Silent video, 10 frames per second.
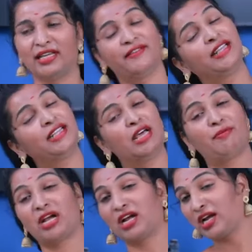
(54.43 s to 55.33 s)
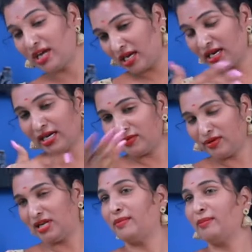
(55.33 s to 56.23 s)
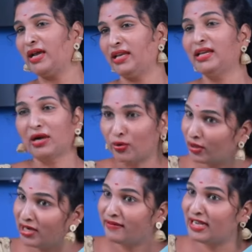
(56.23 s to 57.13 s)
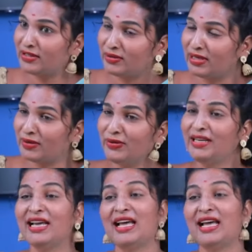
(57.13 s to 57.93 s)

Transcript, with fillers: ఎవరైతే నా పక్కన ఉన్న అమ్మాయి నా కోడలు ఎవరైతే ఉన్నారో